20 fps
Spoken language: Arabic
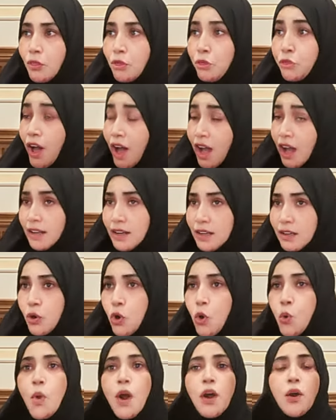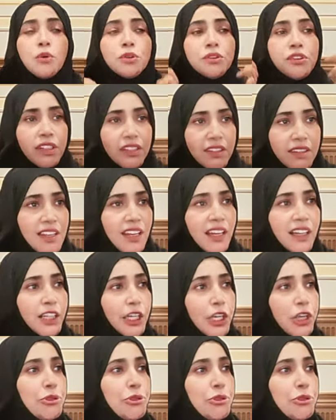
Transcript: ضار هو قدرتنا على